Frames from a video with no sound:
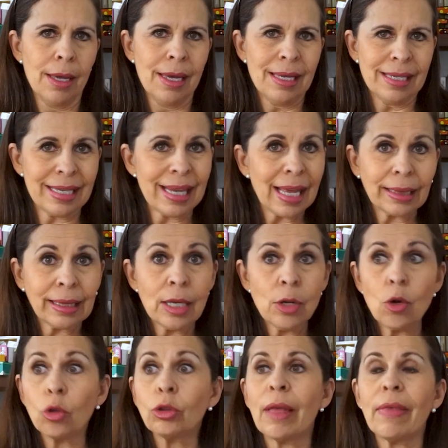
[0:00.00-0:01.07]
si a ti
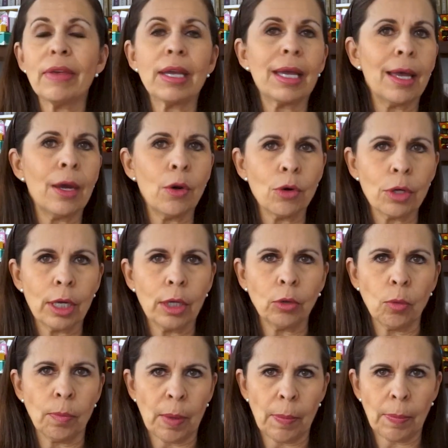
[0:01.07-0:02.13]
no te dijeron que
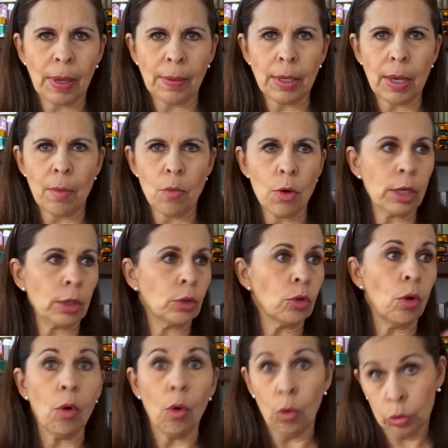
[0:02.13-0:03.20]
tu papá había
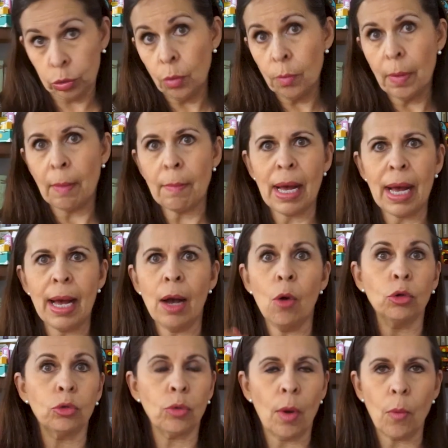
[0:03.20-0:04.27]
muerto o tu mamá
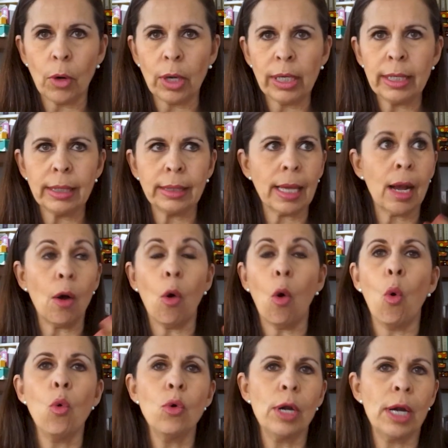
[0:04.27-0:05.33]
o tu abuelita
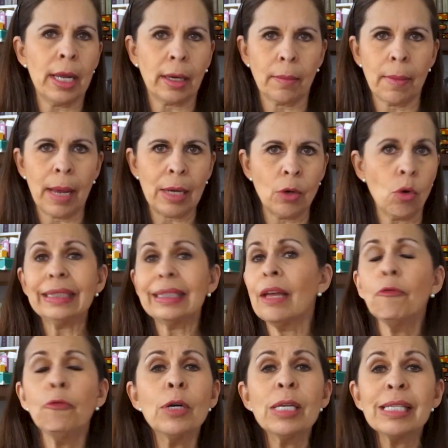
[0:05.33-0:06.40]
o un hermano,
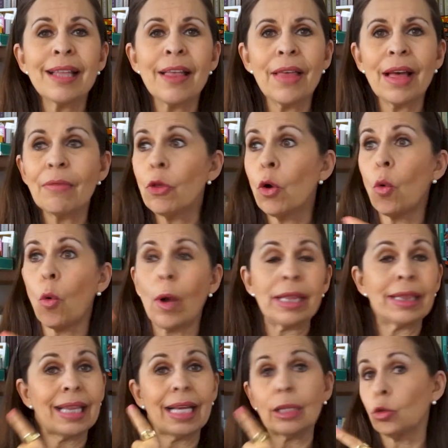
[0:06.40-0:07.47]
te fuiste dando
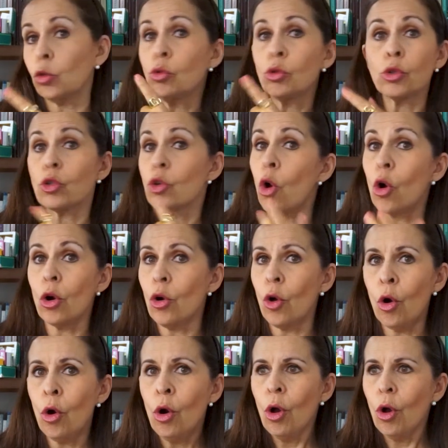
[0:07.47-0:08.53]
cuenta tú
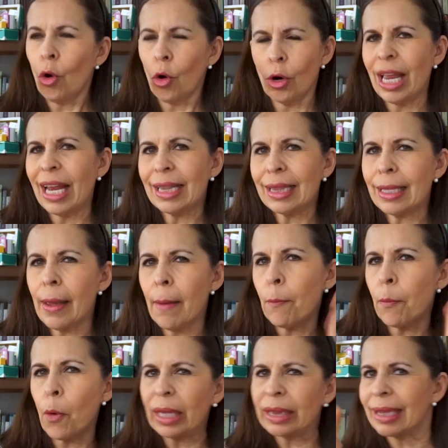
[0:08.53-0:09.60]
solo con el
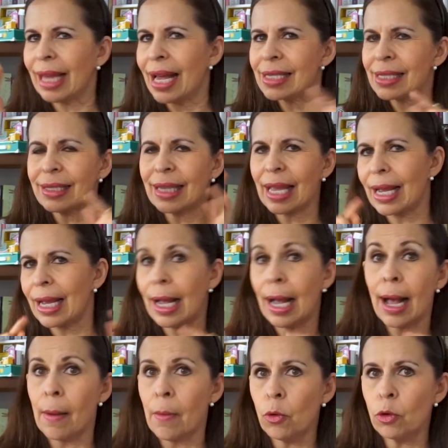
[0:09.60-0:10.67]
tiempo, ataste
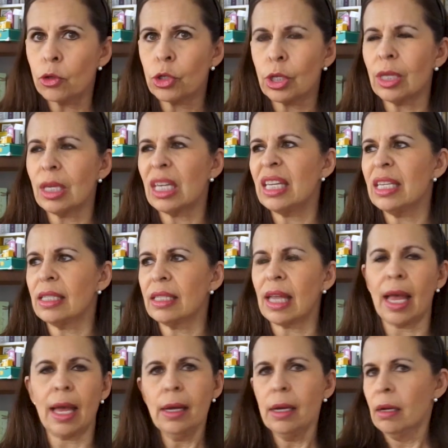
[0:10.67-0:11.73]
cabos y
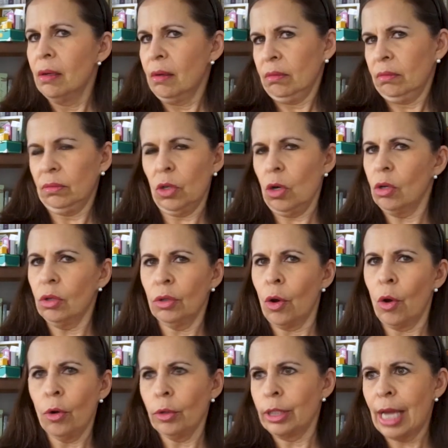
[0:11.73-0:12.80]
dijiste, no,
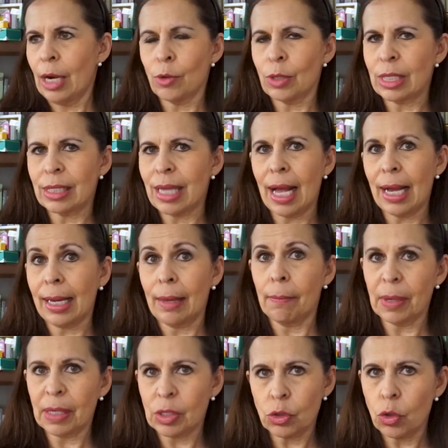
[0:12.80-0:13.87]
no, ya no está, ¿qué
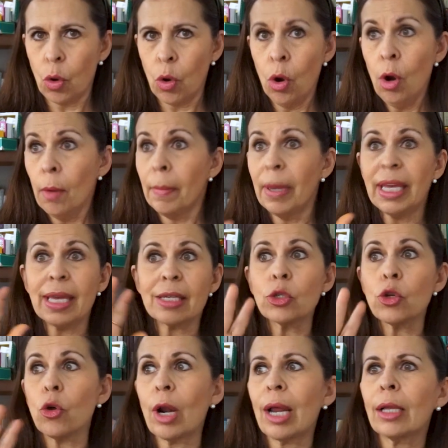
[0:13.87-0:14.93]
pasó? Veías
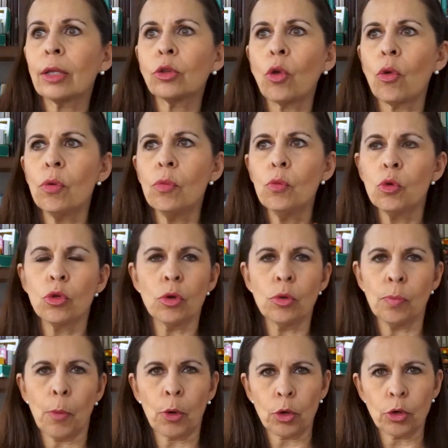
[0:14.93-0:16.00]
llorar a todo
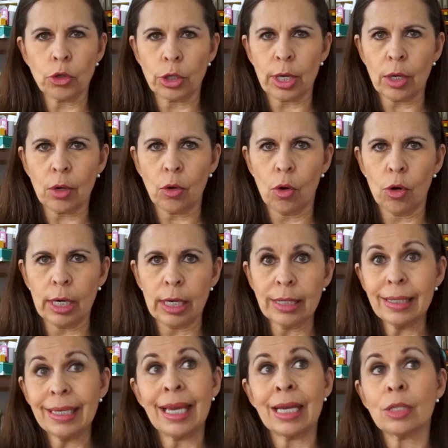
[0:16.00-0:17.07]
mundo por los
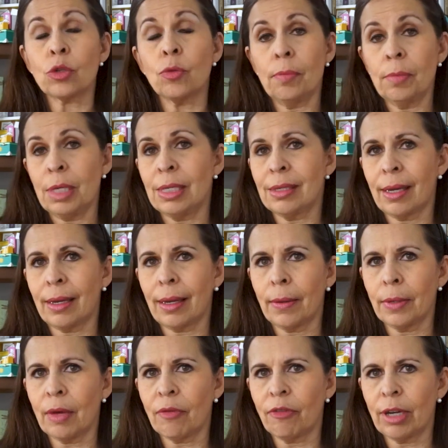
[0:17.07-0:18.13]
rincones y asumiste que
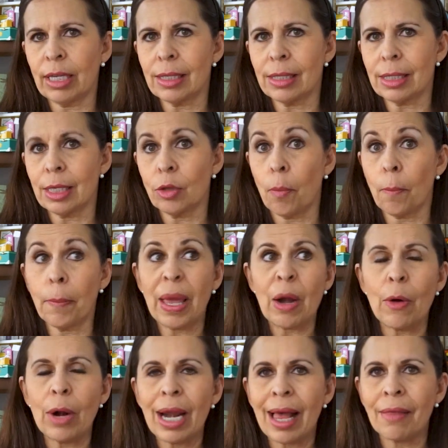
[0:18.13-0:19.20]
había fallecido,
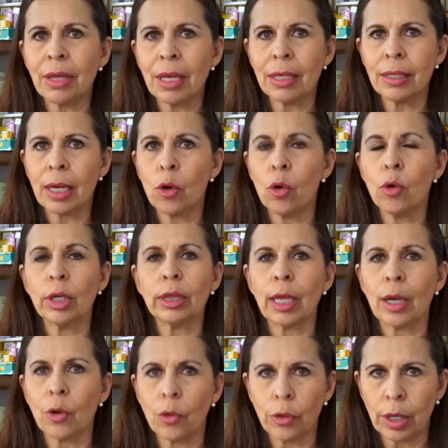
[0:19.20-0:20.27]
pero nadie llegó y
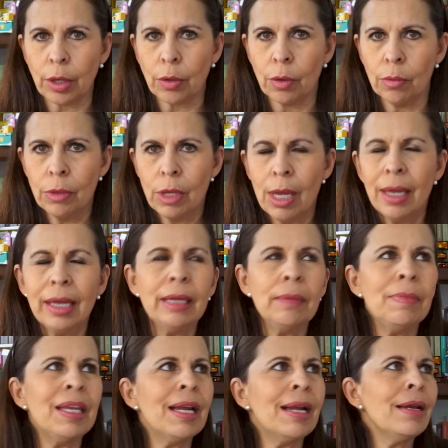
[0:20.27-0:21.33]
te lo dijo. Y
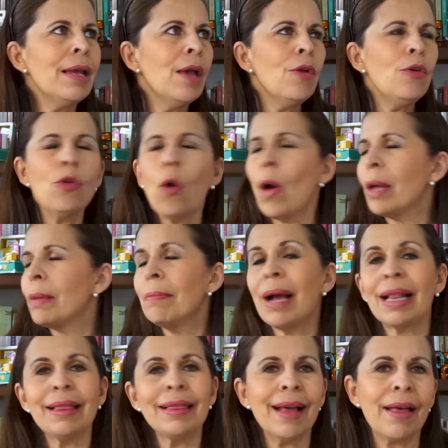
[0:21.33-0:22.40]
miren, no hay
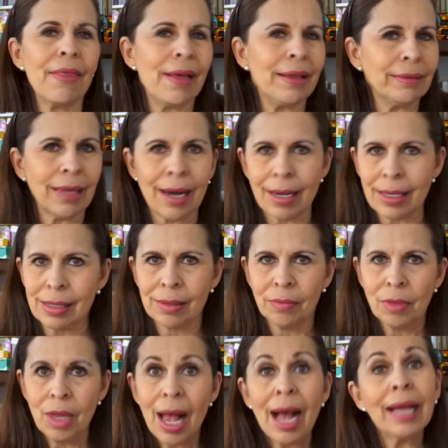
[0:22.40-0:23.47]
maldad atrás,
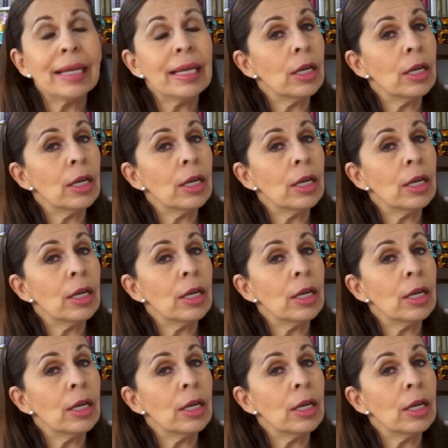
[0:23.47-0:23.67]
hay